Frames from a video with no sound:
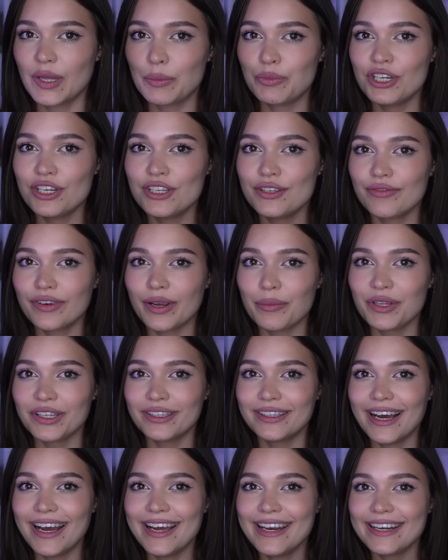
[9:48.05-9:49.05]
Напишите в
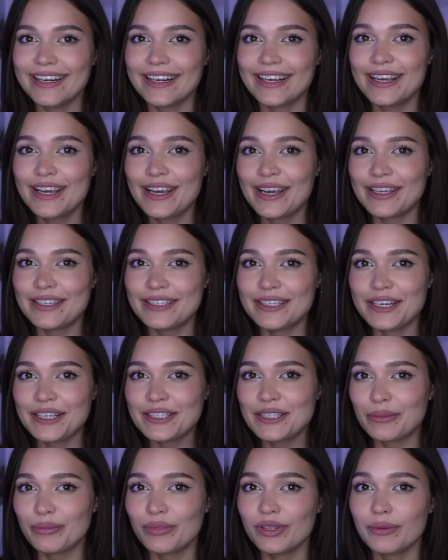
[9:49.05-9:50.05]
комментарии,
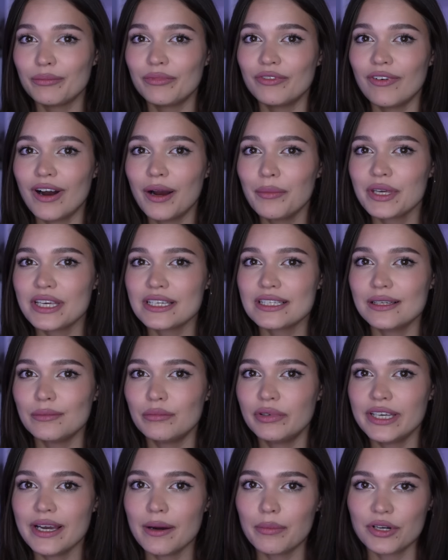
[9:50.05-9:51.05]
интересно было бы вам, если
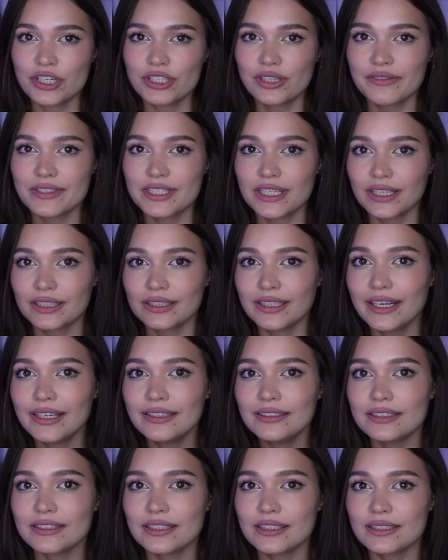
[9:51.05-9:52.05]
бы я пошла в
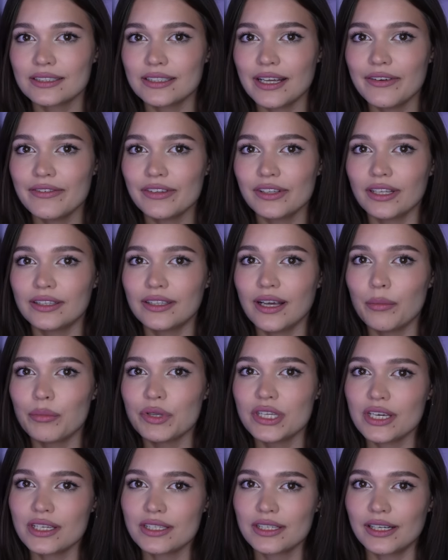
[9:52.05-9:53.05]
секонд-хенд и составила там
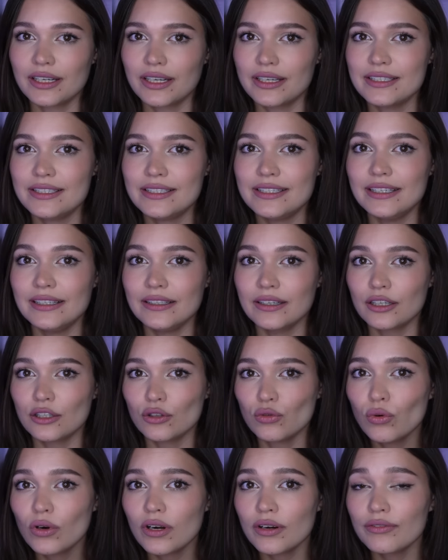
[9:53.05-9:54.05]
несколько стильных
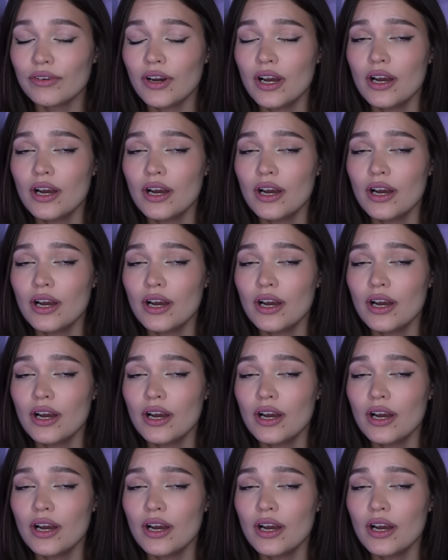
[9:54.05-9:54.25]
луков.